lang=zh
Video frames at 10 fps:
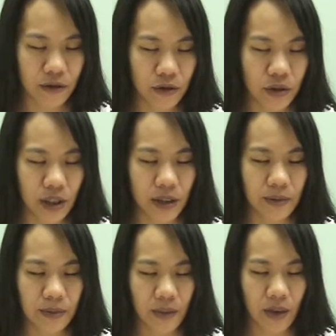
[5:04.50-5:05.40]
服于你，
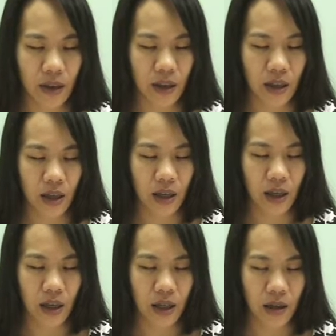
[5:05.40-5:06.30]

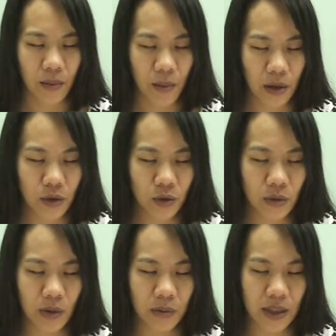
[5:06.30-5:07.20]
帮助
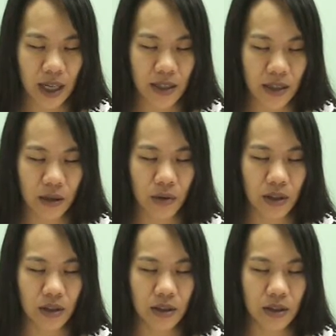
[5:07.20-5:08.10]
我们不再自以
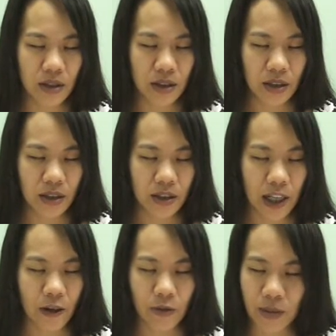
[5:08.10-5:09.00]
为是，
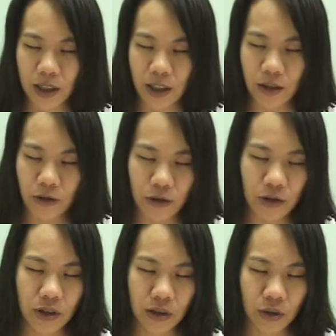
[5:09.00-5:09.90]
想我们已经如
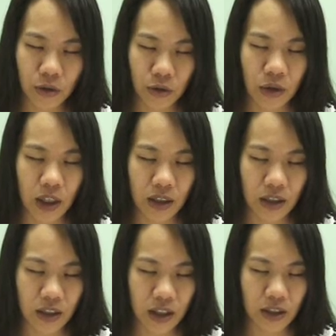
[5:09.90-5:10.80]
如何
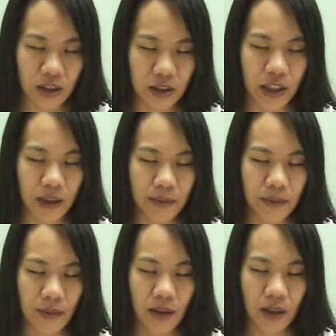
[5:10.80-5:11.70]
的认识你，
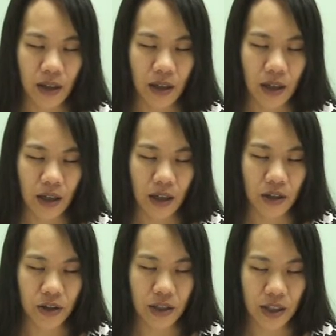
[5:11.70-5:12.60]
而
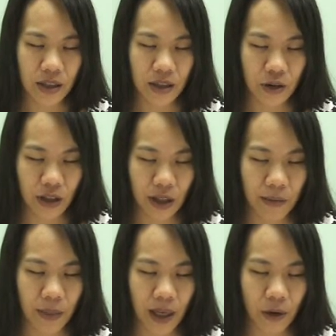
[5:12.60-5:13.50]
是再次
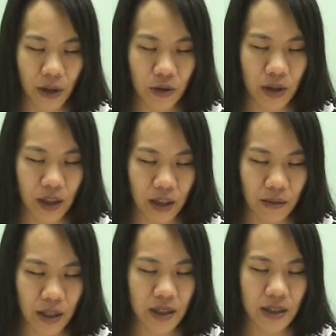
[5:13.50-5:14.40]
谦卑回转到
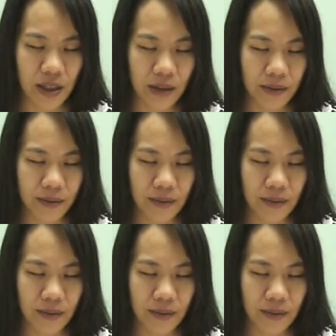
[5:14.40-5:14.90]
你面前。